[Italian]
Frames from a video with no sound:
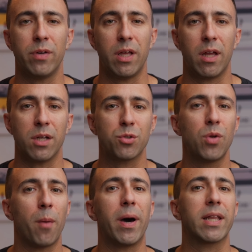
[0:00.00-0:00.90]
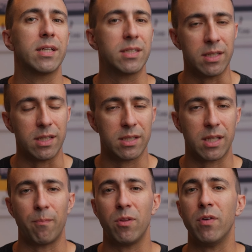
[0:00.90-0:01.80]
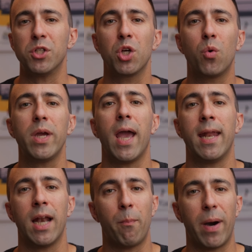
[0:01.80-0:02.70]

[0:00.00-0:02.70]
vedere sulla parte sinistra, invece qui è nella